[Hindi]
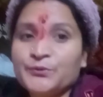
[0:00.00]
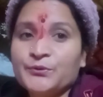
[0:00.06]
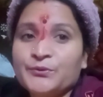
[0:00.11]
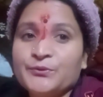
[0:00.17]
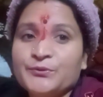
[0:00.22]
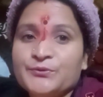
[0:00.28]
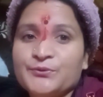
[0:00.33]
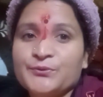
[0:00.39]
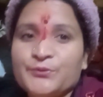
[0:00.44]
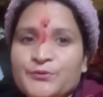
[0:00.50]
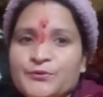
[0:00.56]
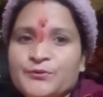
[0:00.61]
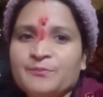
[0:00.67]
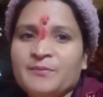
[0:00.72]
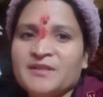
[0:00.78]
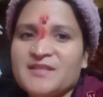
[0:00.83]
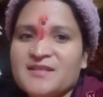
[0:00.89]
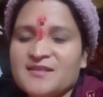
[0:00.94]
तो
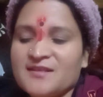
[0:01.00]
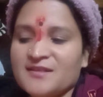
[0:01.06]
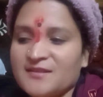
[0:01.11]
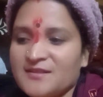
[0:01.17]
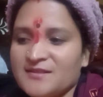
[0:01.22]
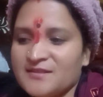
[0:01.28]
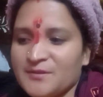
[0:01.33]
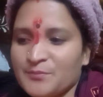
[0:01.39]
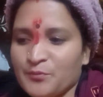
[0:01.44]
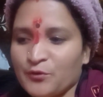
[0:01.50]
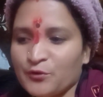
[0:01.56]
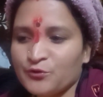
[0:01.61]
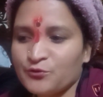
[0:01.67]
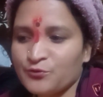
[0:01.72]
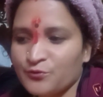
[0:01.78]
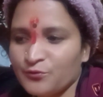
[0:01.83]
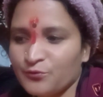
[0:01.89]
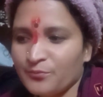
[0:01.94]
दोस्तों भजन कीर्तन से पहुंच
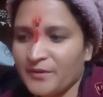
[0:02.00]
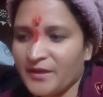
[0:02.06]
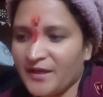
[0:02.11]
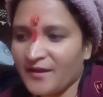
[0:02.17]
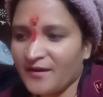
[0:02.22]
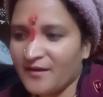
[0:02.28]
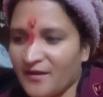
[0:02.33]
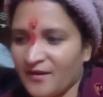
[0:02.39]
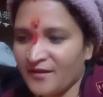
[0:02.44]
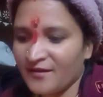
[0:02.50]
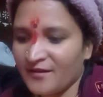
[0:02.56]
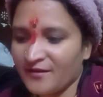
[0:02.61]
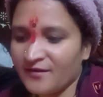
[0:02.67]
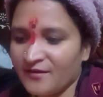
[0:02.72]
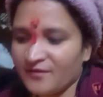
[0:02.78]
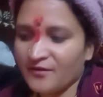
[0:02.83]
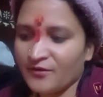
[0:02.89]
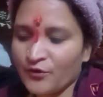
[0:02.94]
चुकी हूँ मैं घर
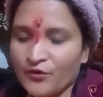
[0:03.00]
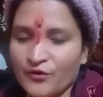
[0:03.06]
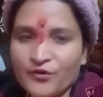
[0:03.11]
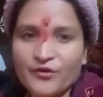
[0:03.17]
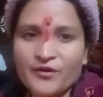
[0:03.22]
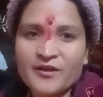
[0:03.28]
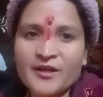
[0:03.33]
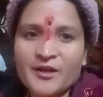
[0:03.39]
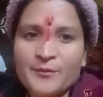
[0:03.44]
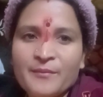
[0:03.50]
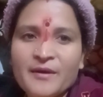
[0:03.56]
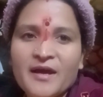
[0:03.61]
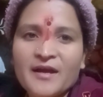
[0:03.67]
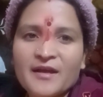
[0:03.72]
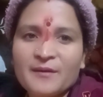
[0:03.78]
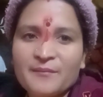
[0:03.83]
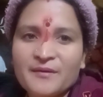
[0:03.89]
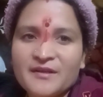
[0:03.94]
और घर में
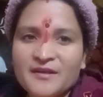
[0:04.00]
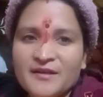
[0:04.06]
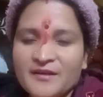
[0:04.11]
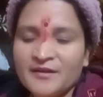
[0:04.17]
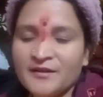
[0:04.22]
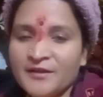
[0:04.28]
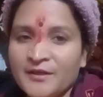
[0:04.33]
आके मैंने